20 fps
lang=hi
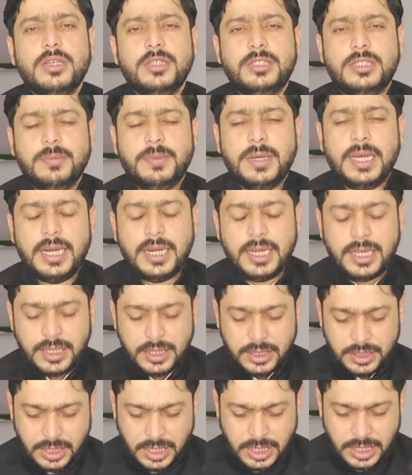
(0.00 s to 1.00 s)
इससे पहले
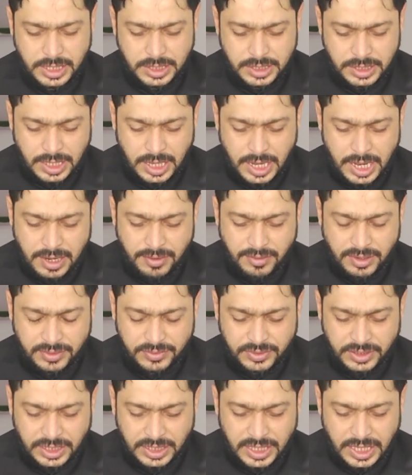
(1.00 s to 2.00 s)
कि इस आय
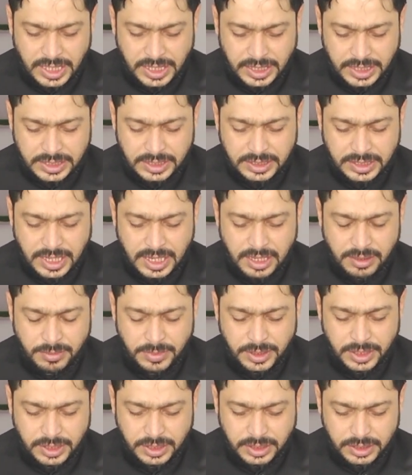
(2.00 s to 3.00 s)
वाफ़ी हिदाया का जैल
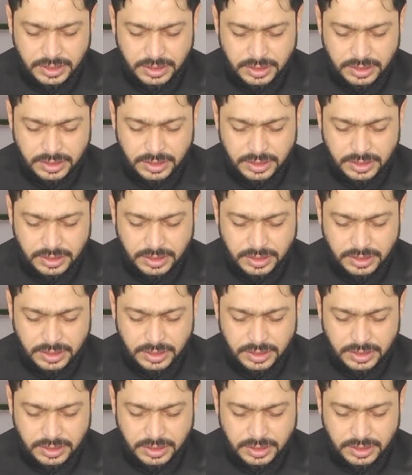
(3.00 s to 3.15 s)
में